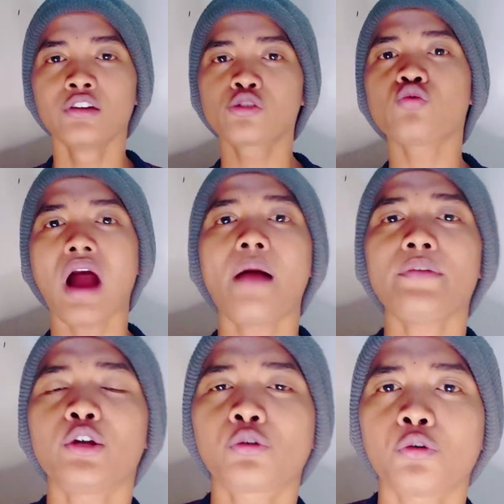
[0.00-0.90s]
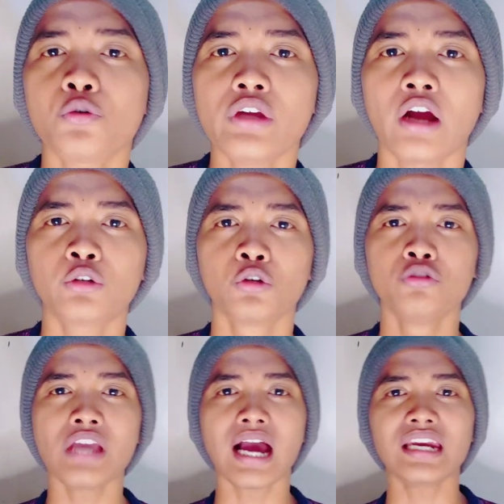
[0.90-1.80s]
Suamiku yang
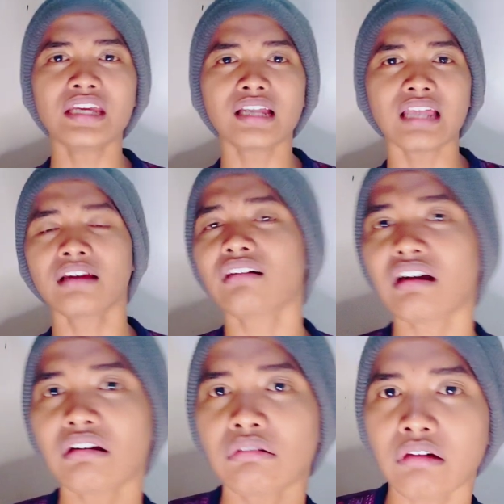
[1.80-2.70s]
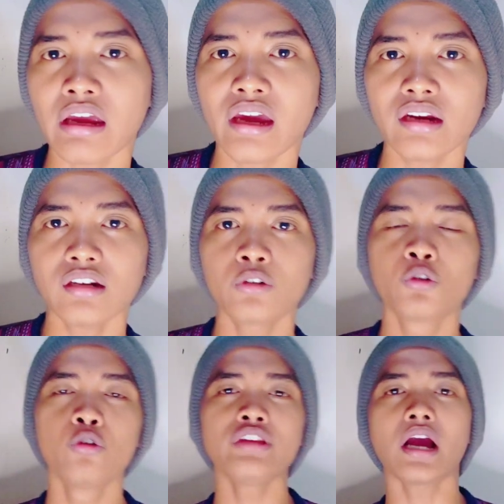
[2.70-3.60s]
dulunya kelihatan keren,
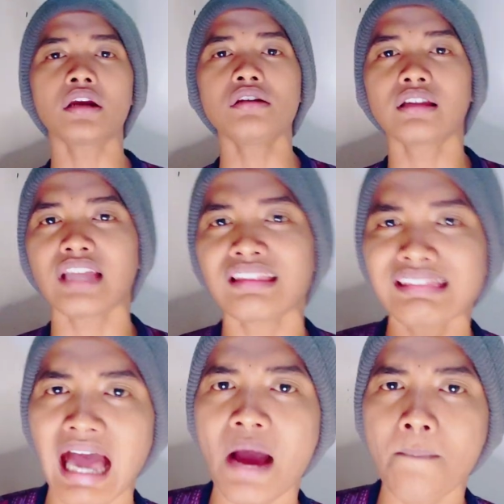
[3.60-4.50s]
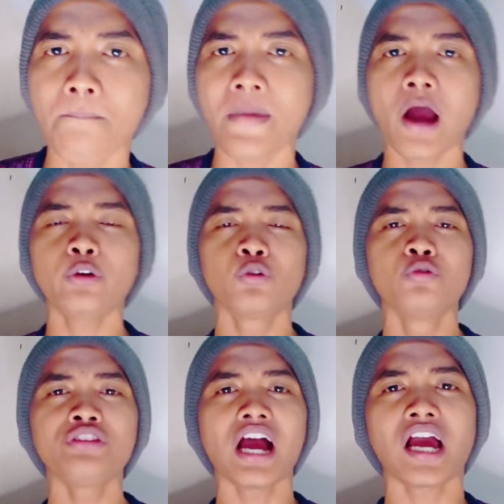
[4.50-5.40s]
dulunya kelihatan tampan,
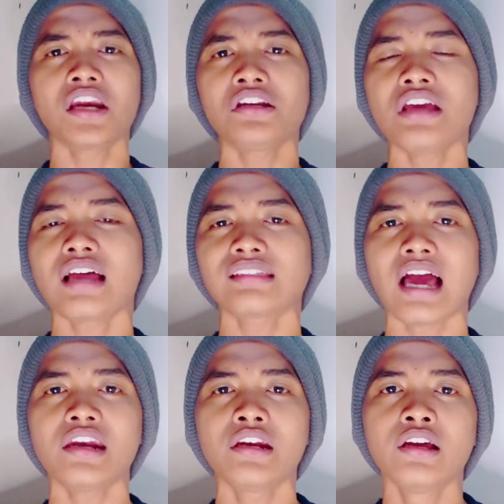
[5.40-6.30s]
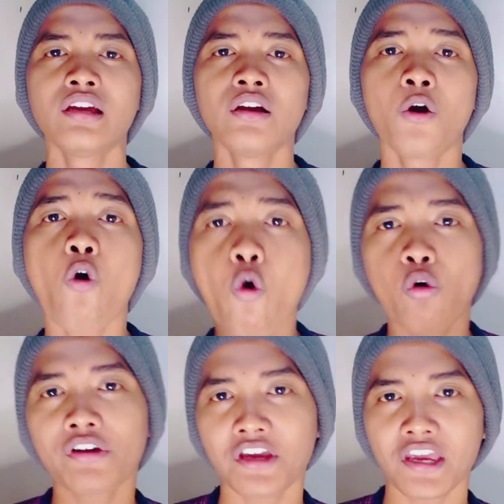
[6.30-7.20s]
dulunya kelihatan
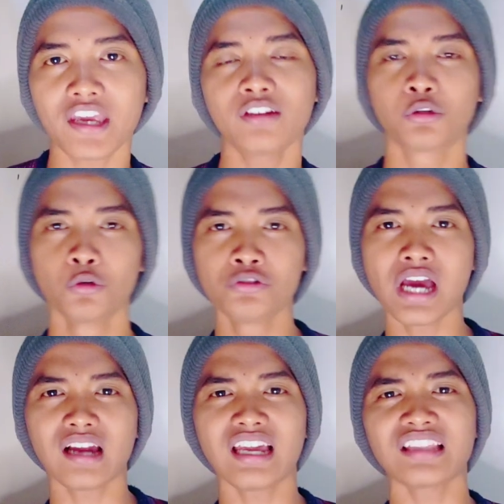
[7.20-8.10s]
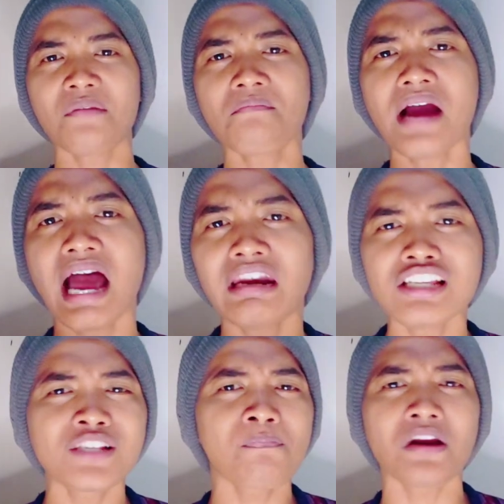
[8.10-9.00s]
oke, okay, dulunya kelihatan
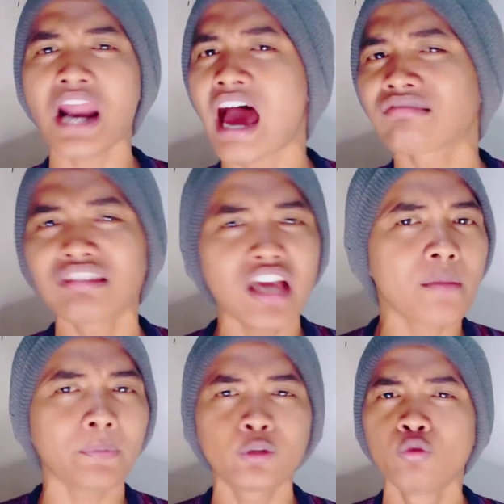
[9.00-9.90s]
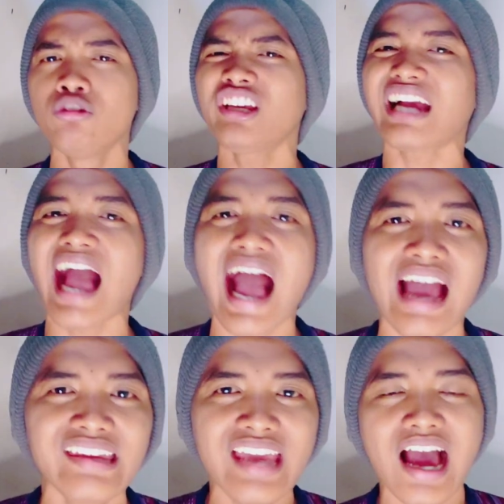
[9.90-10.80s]
manis, perhatian, peduli,
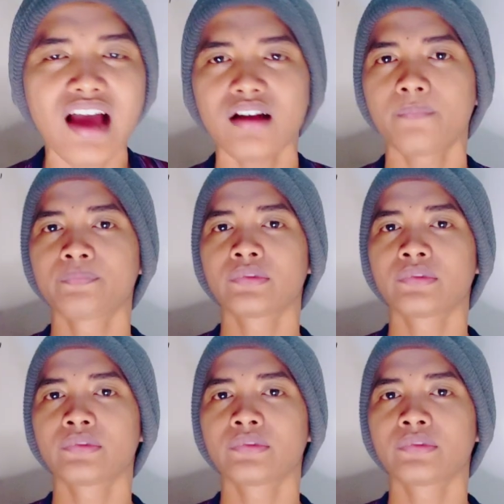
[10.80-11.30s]
kaya.